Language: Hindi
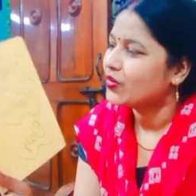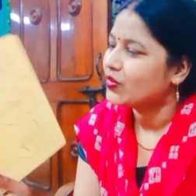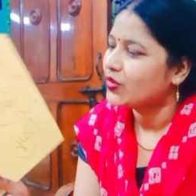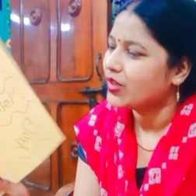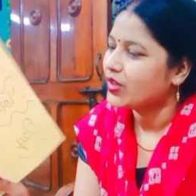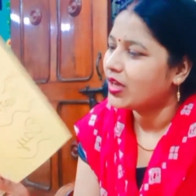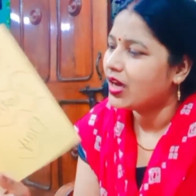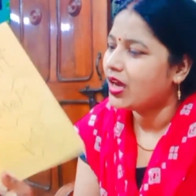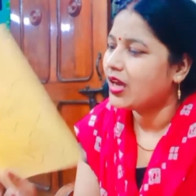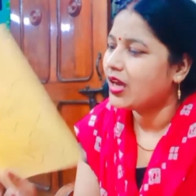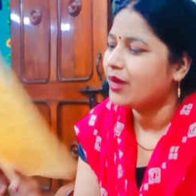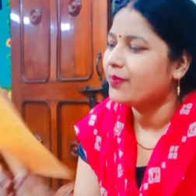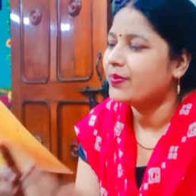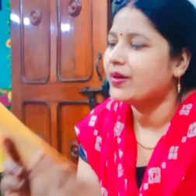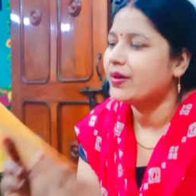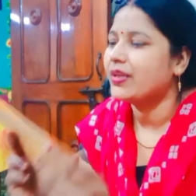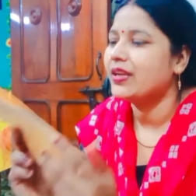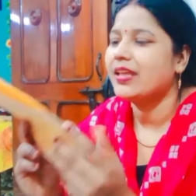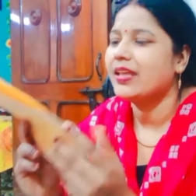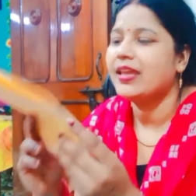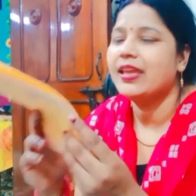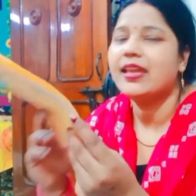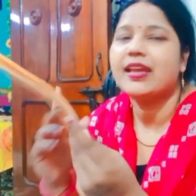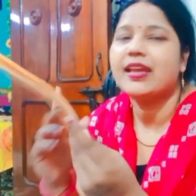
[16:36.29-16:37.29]
तो यहाँ
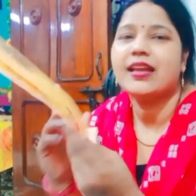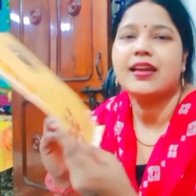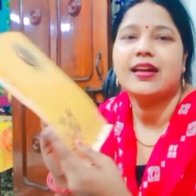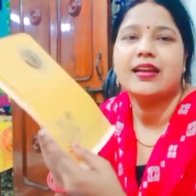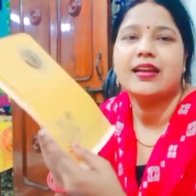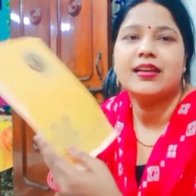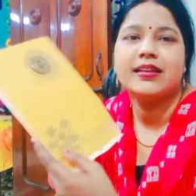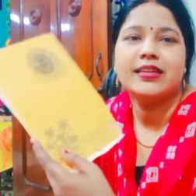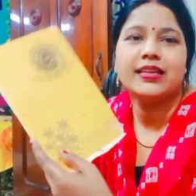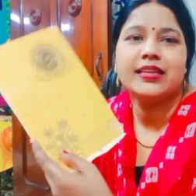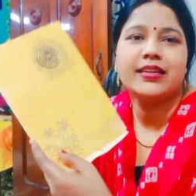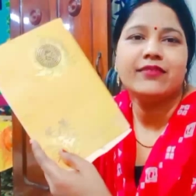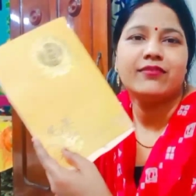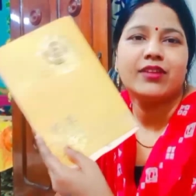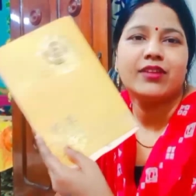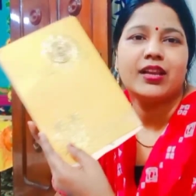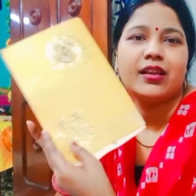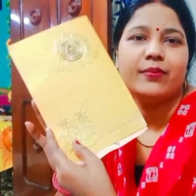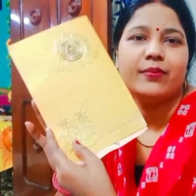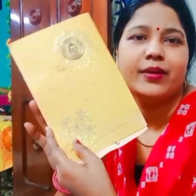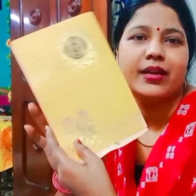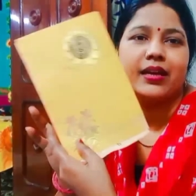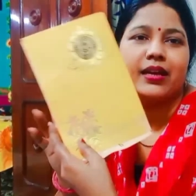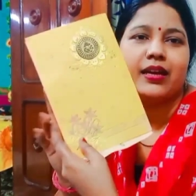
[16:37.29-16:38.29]
पर एक कार्ड ये
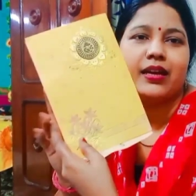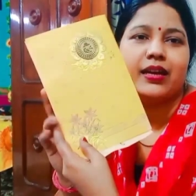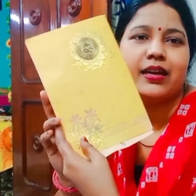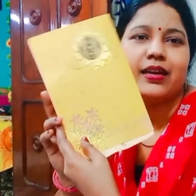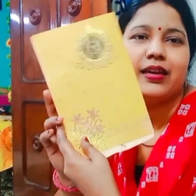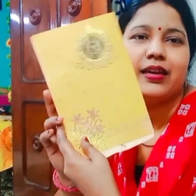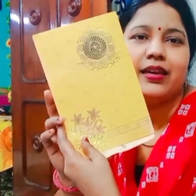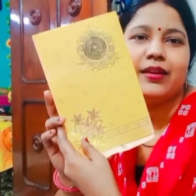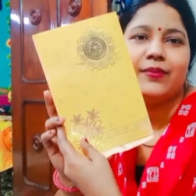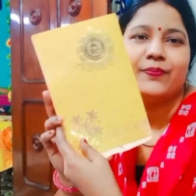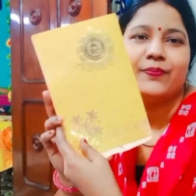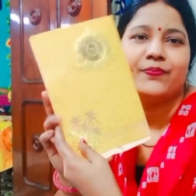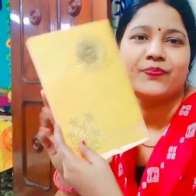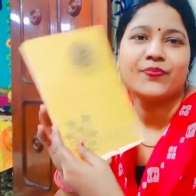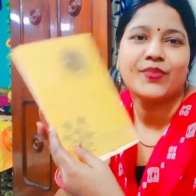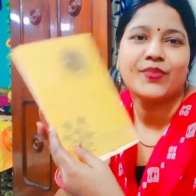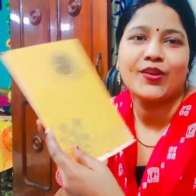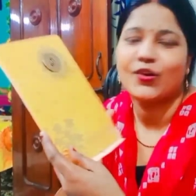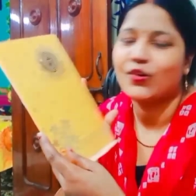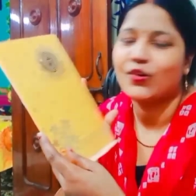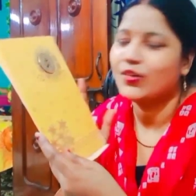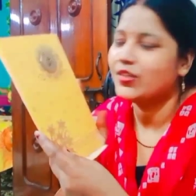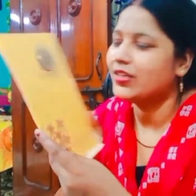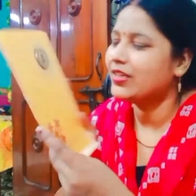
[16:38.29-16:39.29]
वाला बनाया है
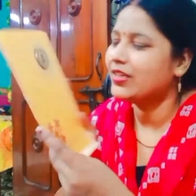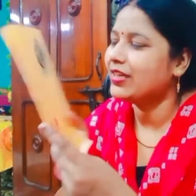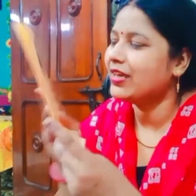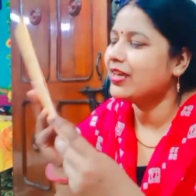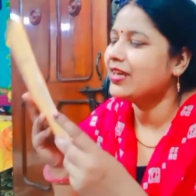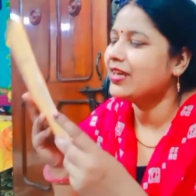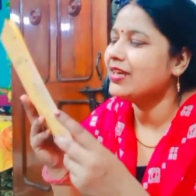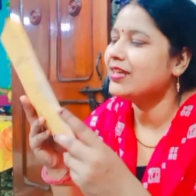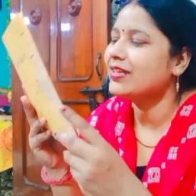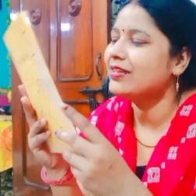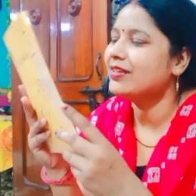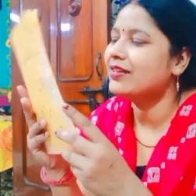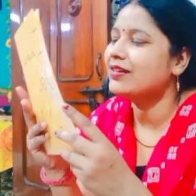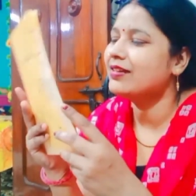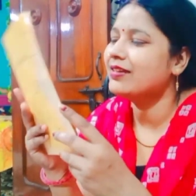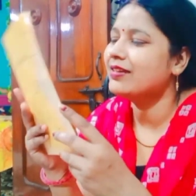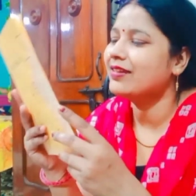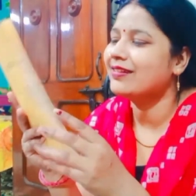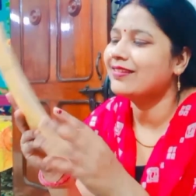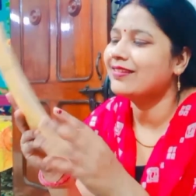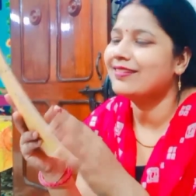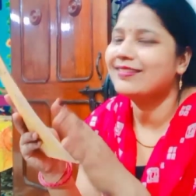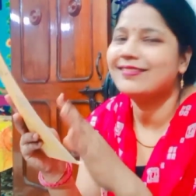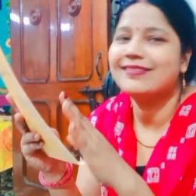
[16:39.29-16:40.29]
और ये ना
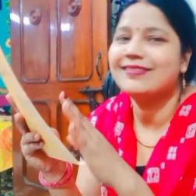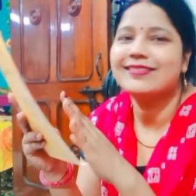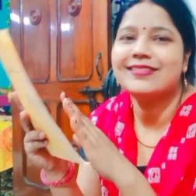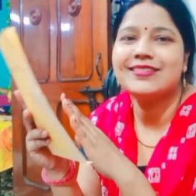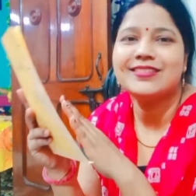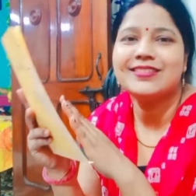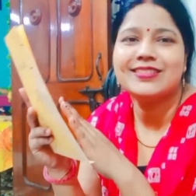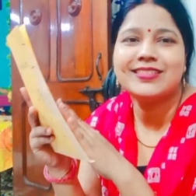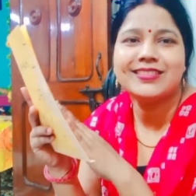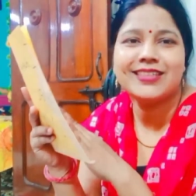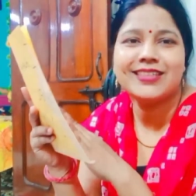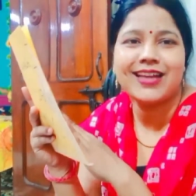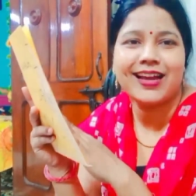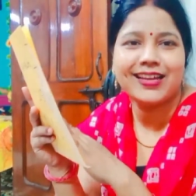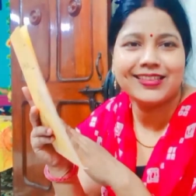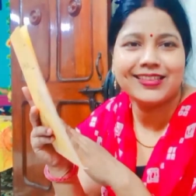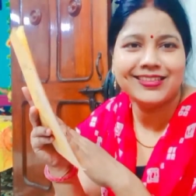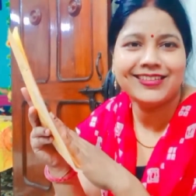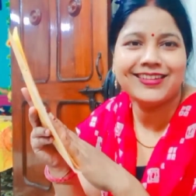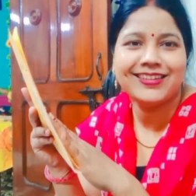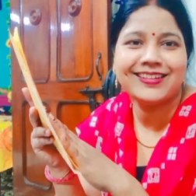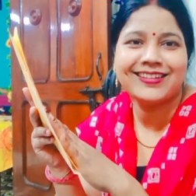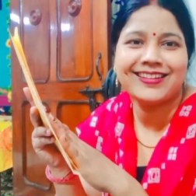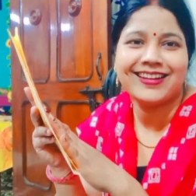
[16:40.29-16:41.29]

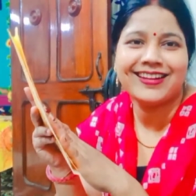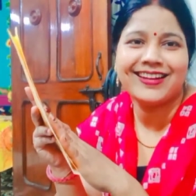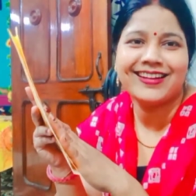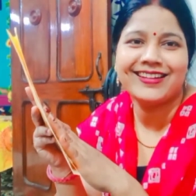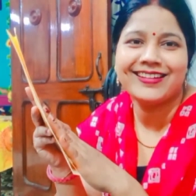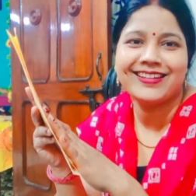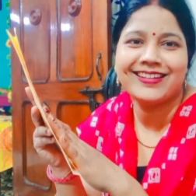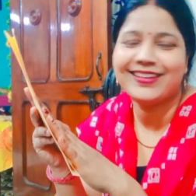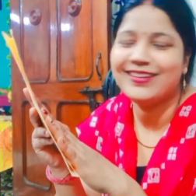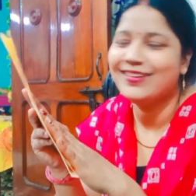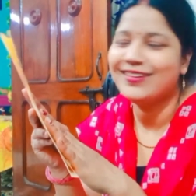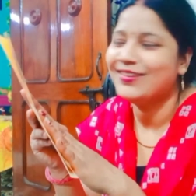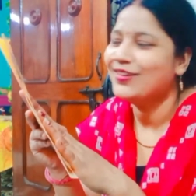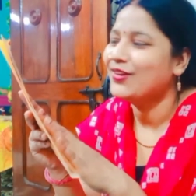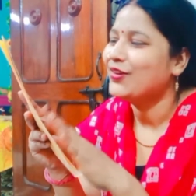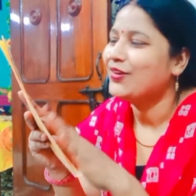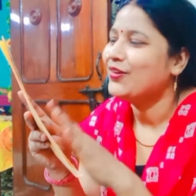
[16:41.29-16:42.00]
शादी का कार्ड है